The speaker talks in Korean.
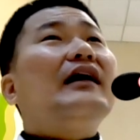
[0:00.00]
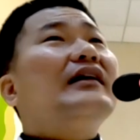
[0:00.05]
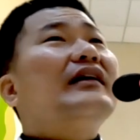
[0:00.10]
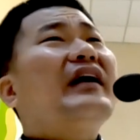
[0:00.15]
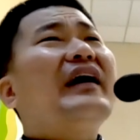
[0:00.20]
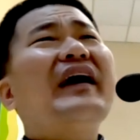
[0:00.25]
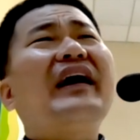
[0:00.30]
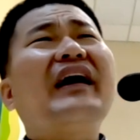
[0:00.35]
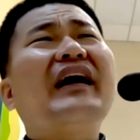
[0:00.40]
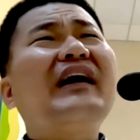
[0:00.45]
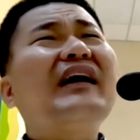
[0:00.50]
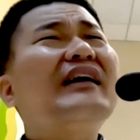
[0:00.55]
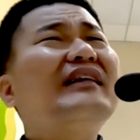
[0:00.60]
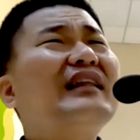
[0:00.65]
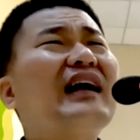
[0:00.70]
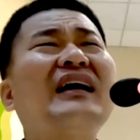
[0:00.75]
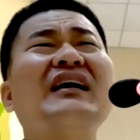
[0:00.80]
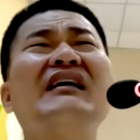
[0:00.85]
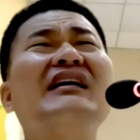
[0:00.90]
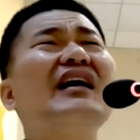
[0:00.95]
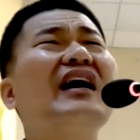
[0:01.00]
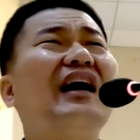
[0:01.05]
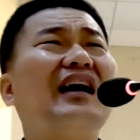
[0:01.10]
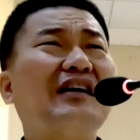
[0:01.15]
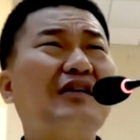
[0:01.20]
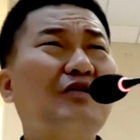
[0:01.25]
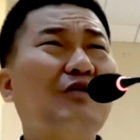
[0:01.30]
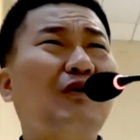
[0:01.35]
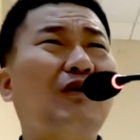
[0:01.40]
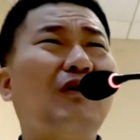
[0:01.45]
네, 딴 게
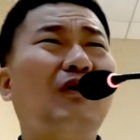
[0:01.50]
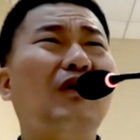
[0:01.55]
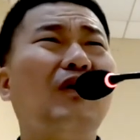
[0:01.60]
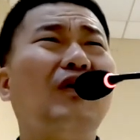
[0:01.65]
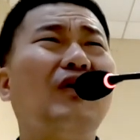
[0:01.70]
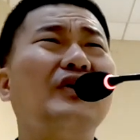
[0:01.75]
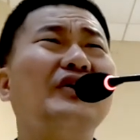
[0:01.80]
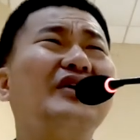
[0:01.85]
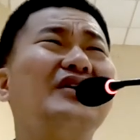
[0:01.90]
아니고